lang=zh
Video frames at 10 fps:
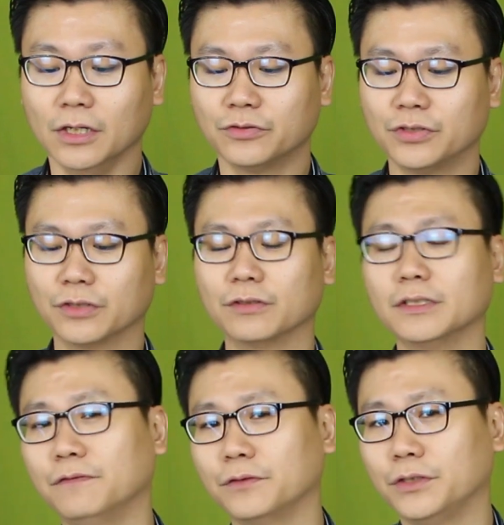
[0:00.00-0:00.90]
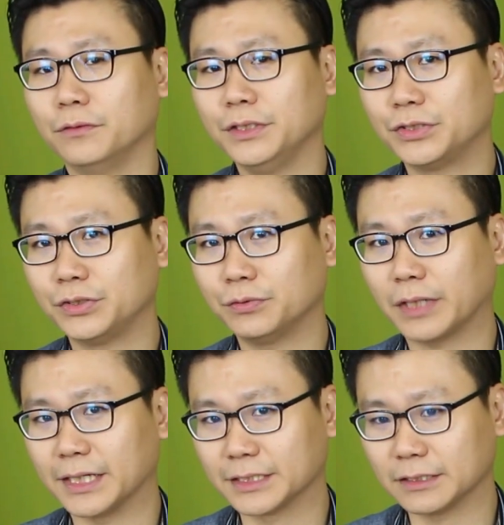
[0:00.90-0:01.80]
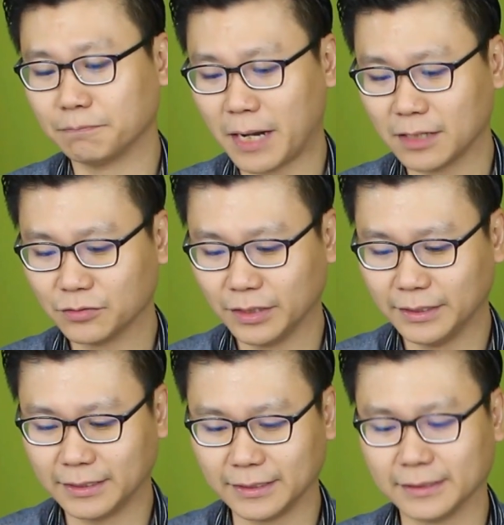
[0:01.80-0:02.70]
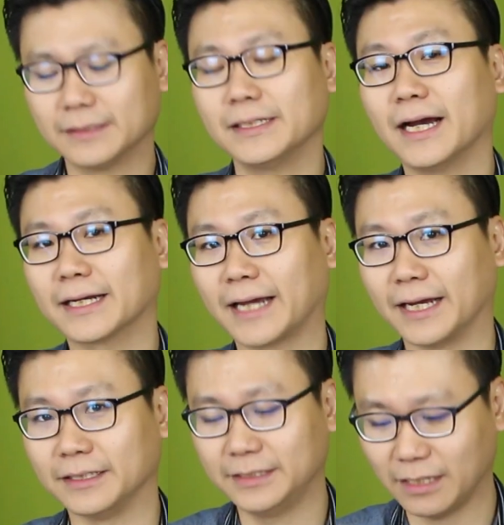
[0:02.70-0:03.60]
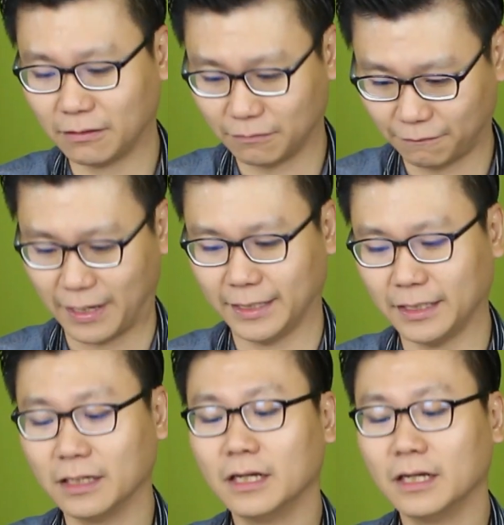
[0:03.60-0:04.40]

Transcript: 雪州政府有意修改十八岁以下改教法令，